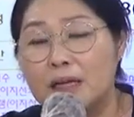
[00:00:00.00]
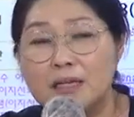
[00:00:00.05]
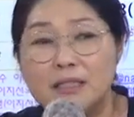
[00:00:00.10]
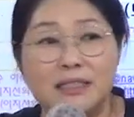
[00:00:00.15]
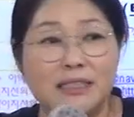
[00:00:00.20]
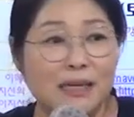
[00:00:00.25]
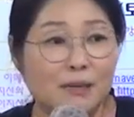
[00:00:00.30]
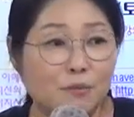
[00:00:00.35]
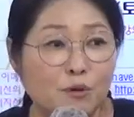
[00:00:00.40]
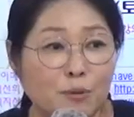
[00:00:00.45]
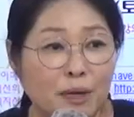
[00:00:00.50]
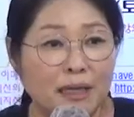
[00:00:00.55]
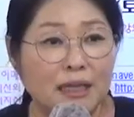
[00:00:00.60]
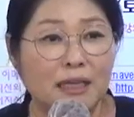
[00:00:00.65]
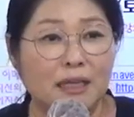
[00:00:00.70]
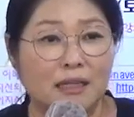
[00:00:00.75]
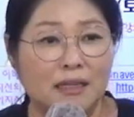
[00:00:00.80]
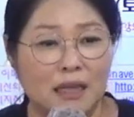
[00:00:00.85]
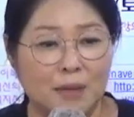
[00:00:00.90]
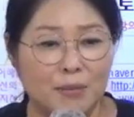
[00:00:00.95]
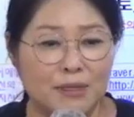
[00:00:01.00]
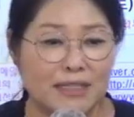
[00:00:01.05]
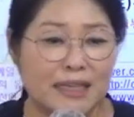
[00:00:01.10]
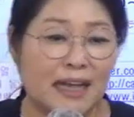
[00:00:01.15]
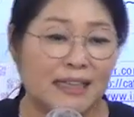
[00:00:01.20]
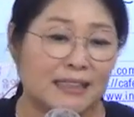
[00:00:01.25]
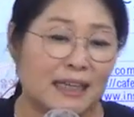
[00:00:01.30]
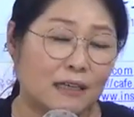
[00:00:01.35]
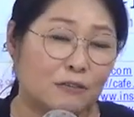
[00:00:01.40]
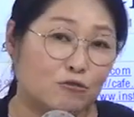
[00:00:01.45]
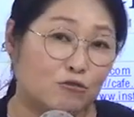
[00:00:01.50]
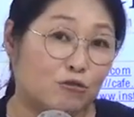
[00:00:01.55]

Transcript: 실무만 있기 때문에 사상